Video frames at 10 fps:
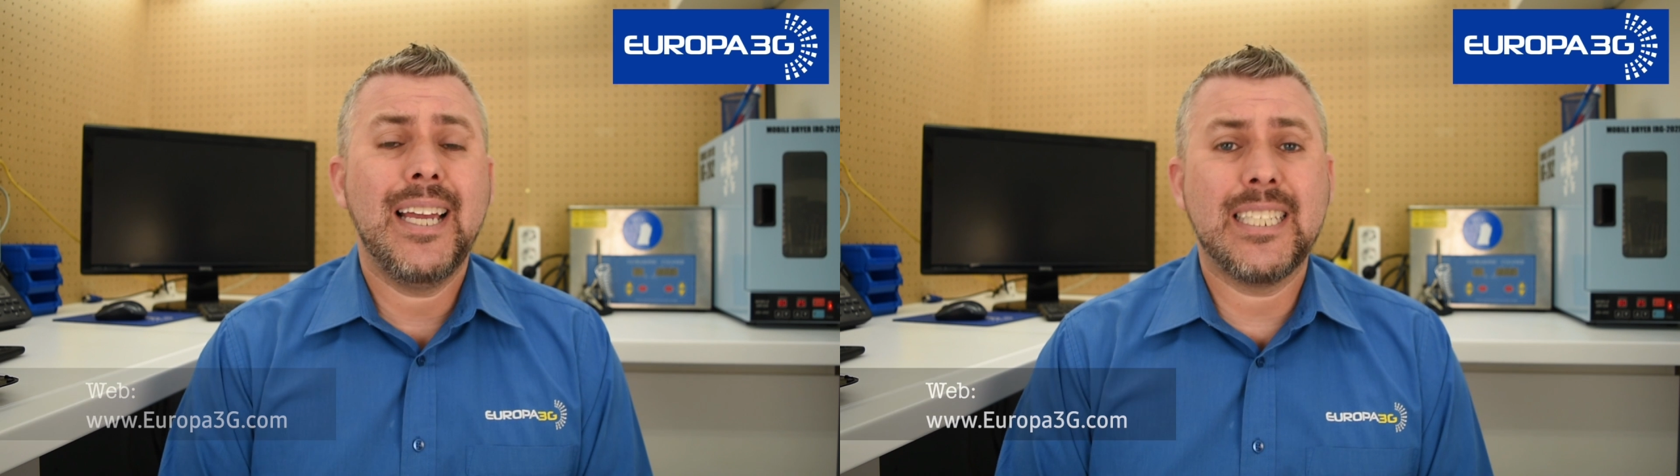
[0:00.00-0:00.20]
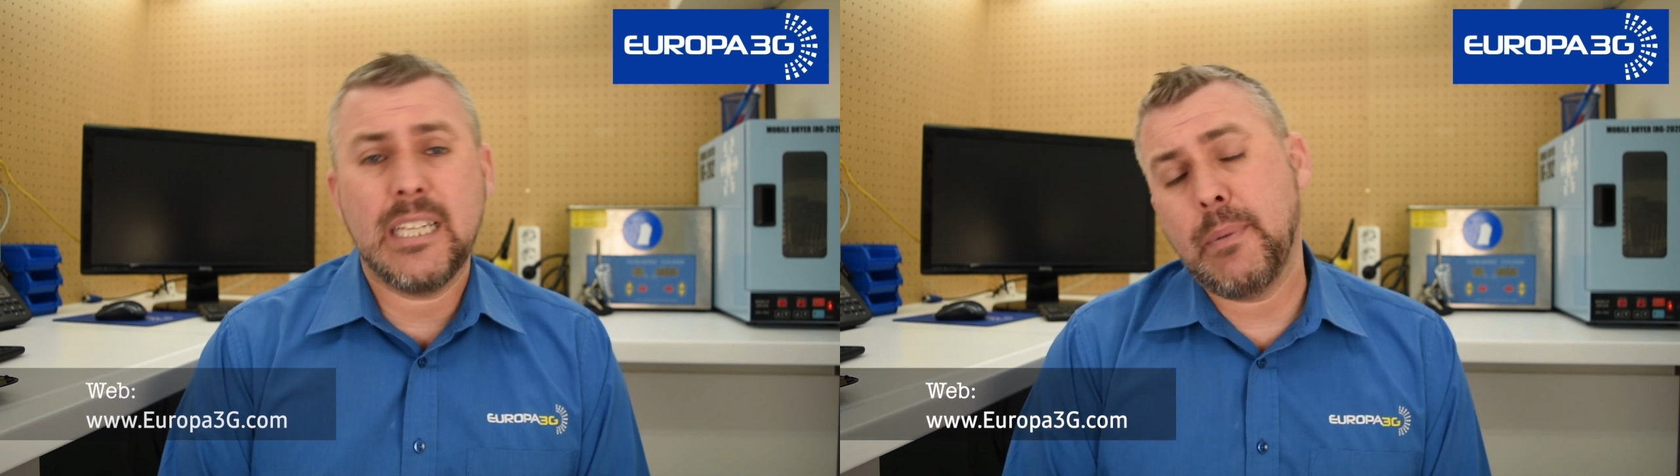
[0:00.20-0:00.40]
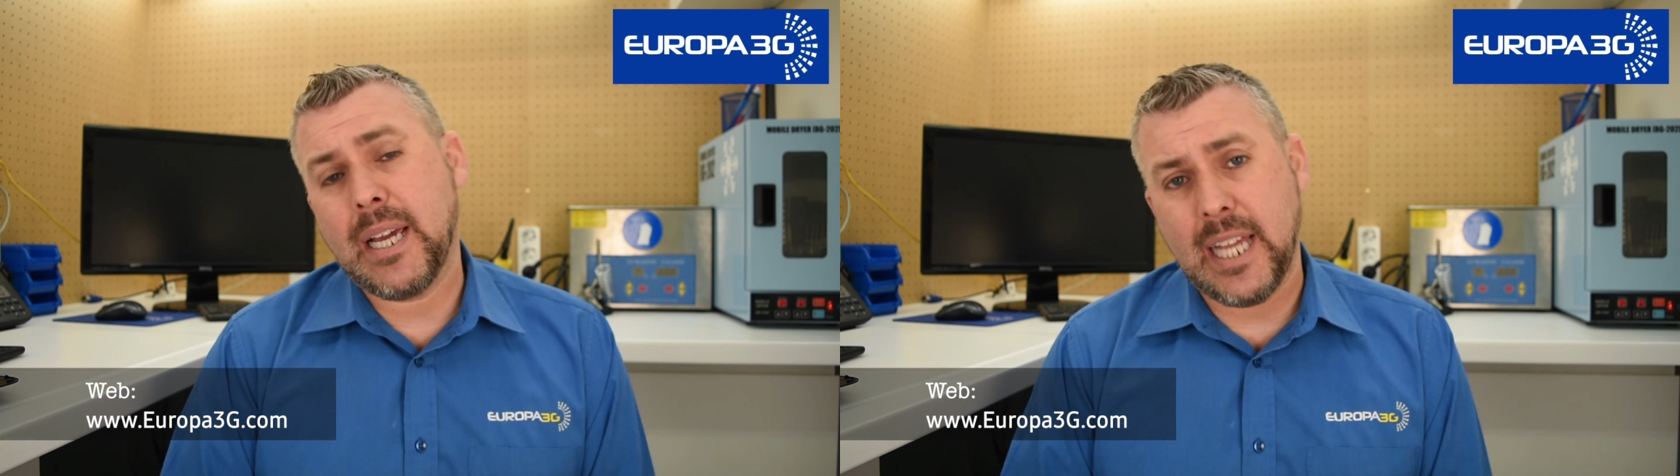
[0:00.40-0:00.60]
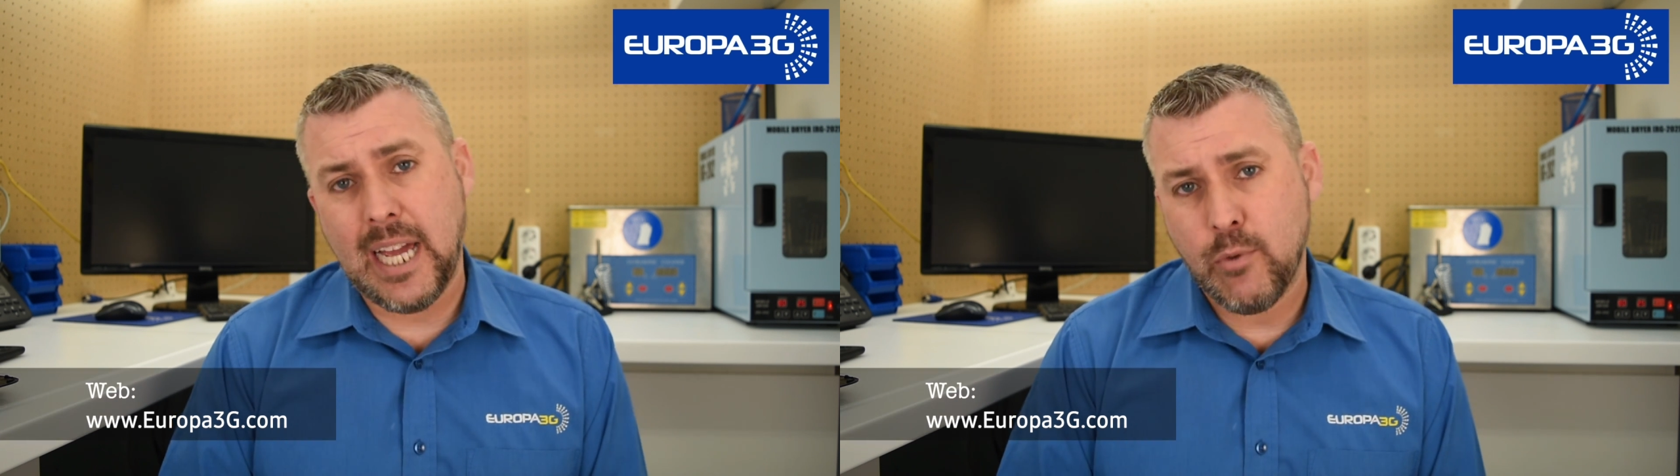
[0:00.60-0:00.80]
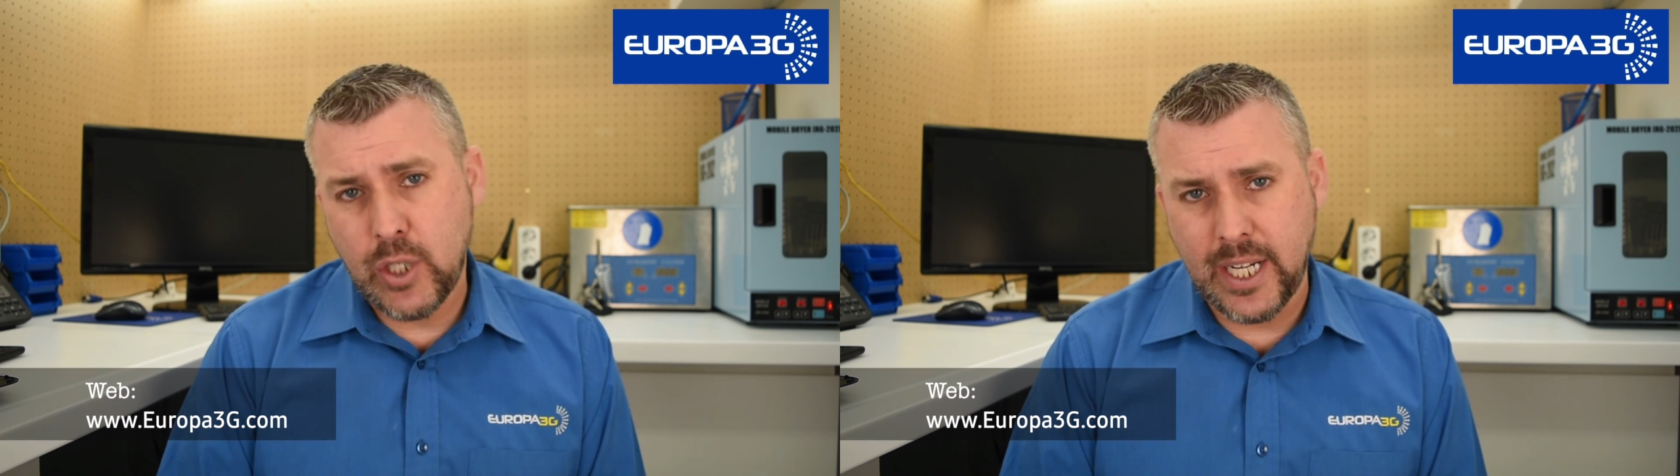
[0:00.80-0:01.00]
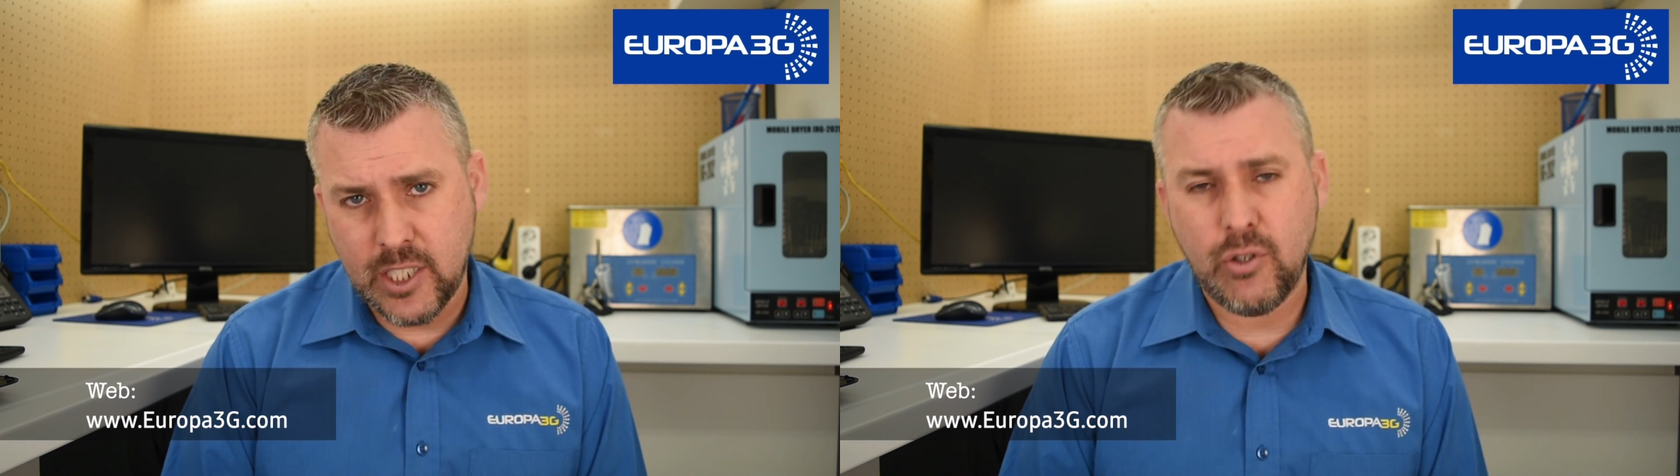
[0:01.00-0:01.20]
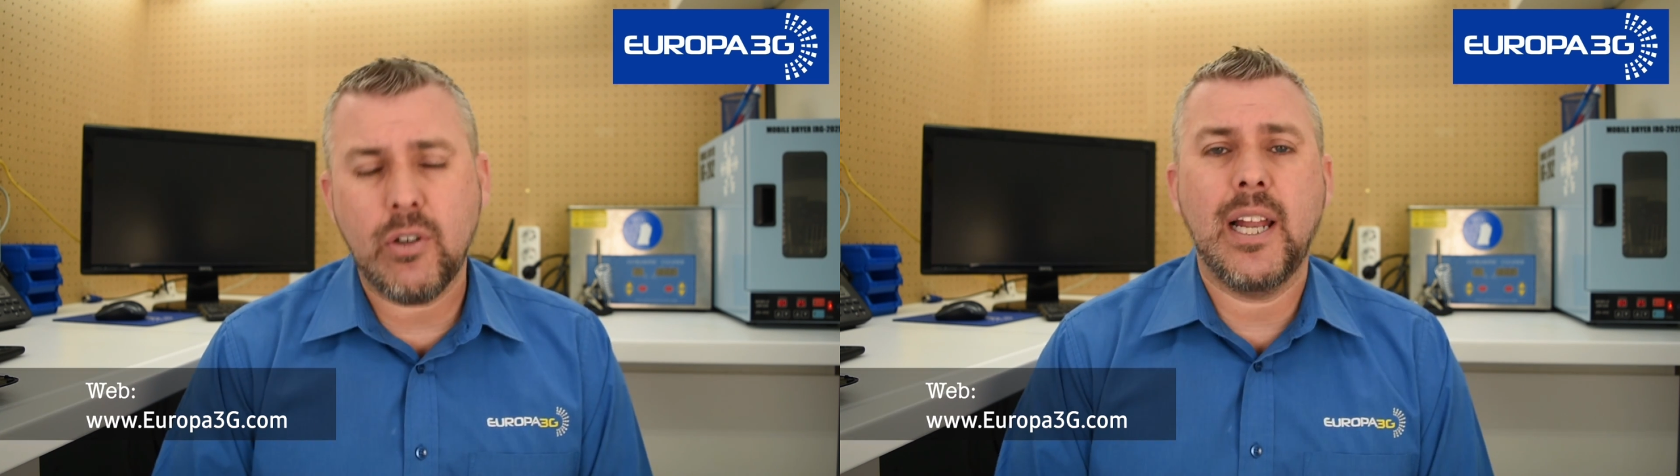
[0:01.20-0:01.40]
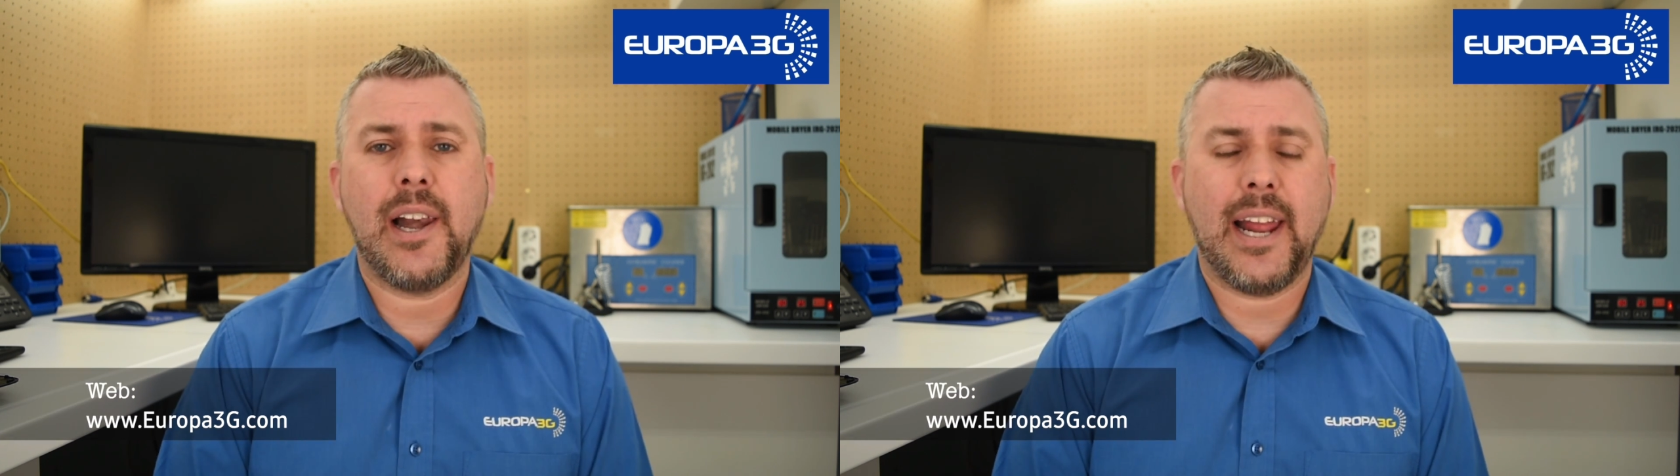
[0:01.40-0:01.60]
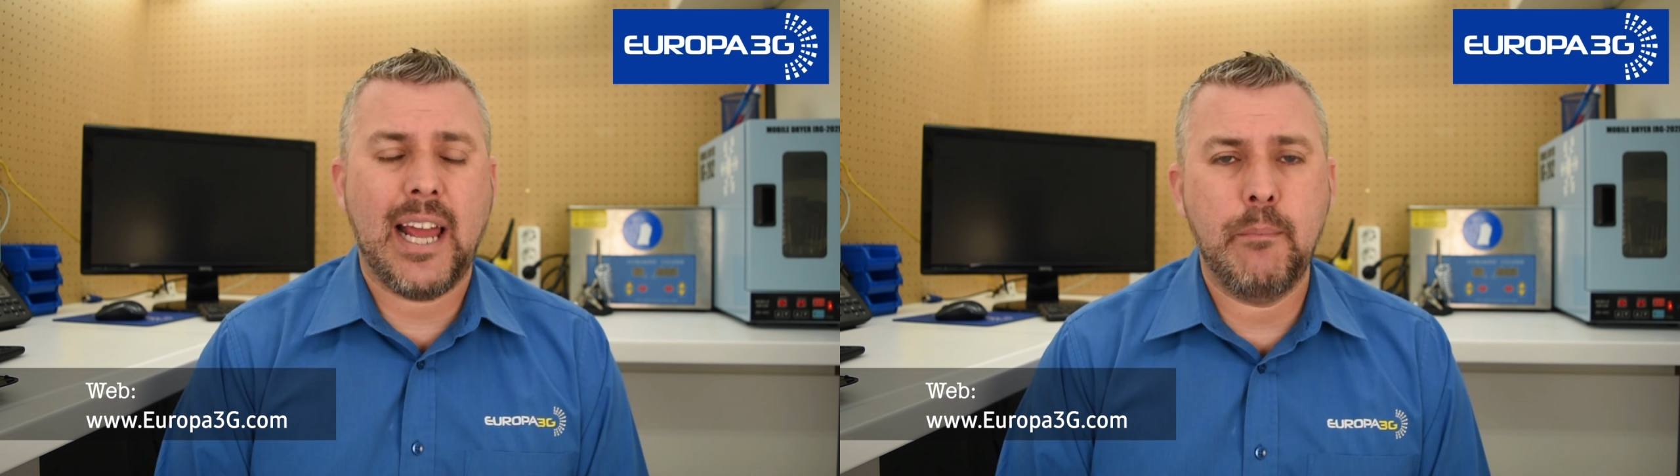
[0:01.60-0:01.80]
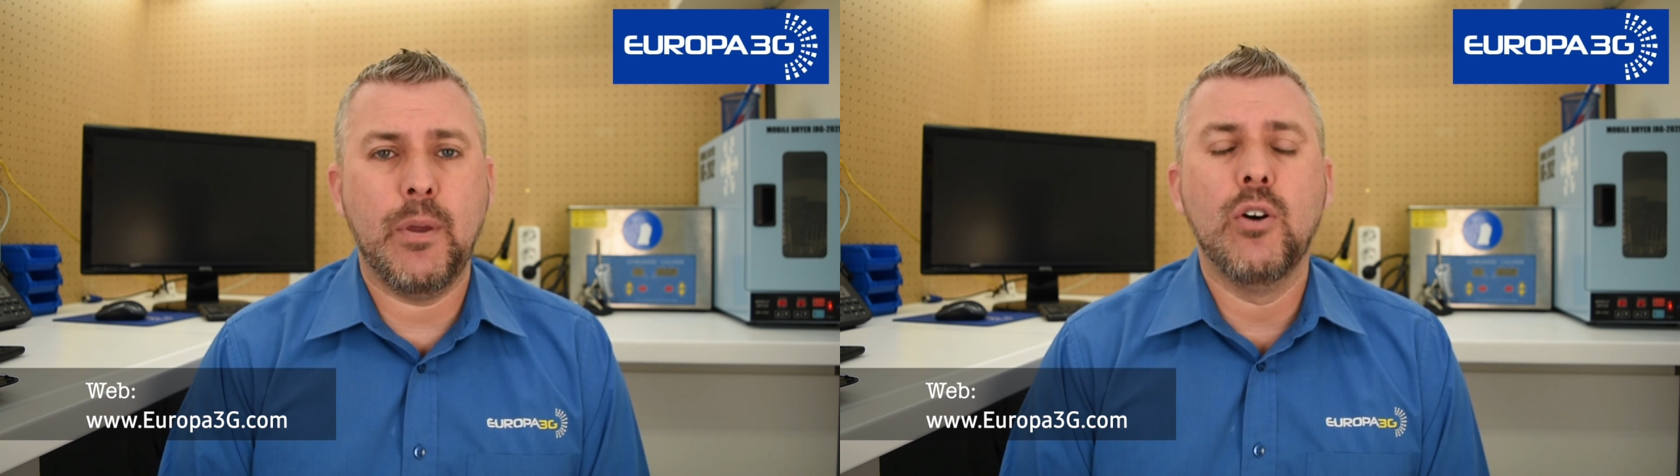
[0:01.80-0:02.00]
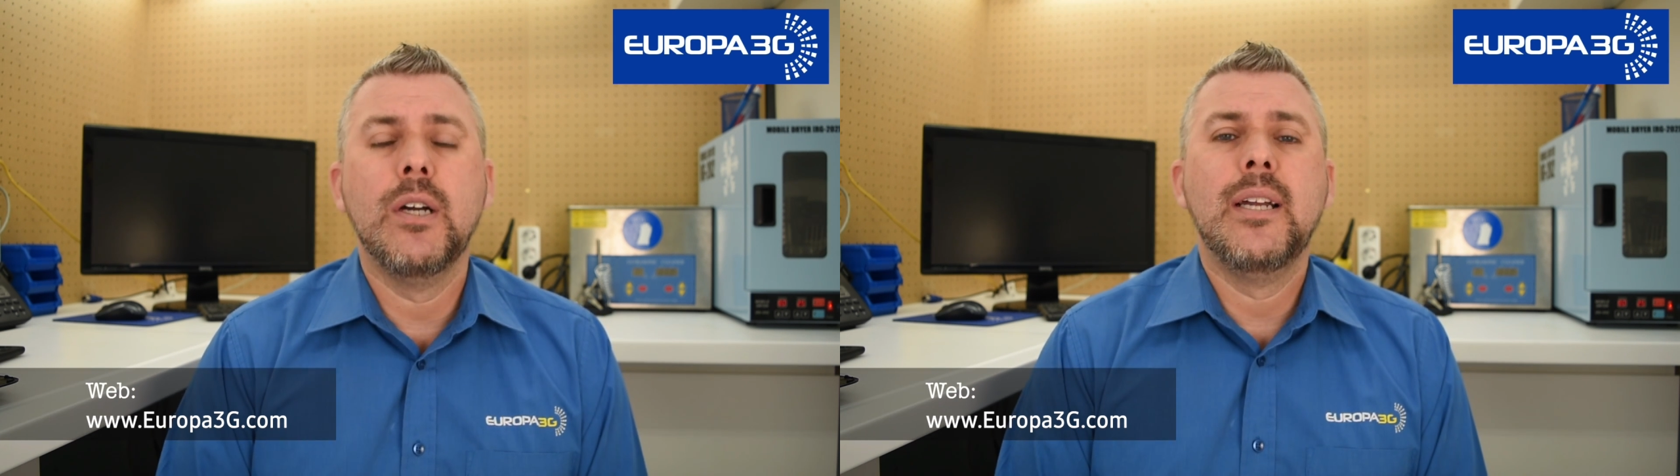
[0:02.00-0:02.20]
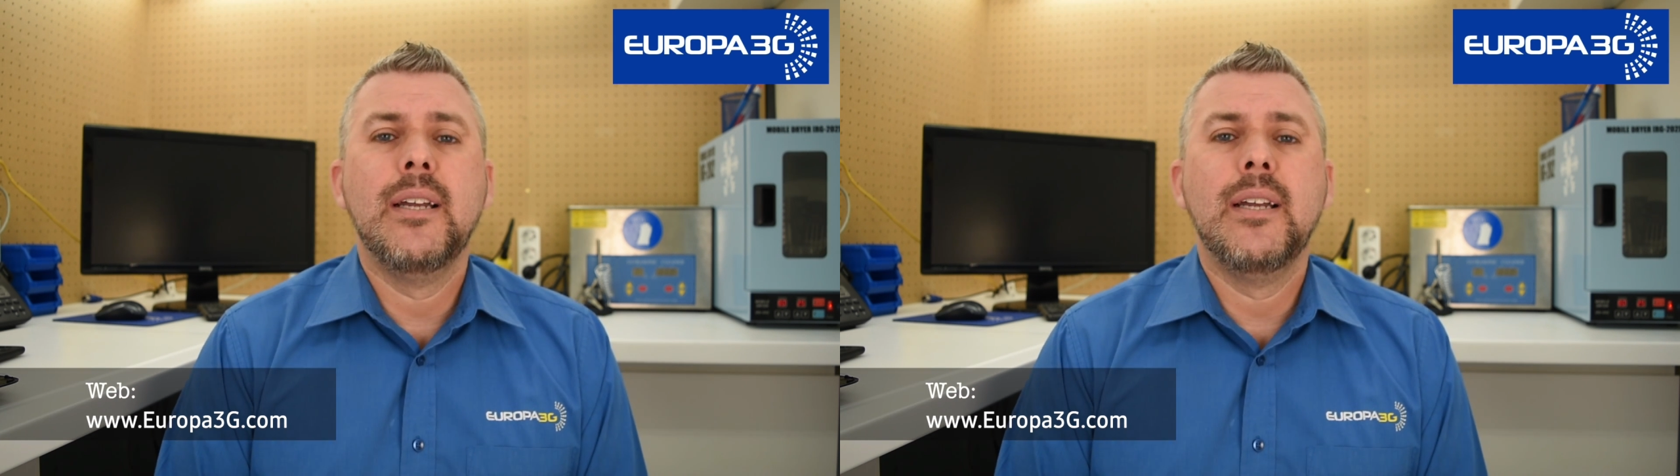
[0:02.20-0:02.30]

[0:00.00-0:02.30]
y siempre que tengamos en stock el recambio.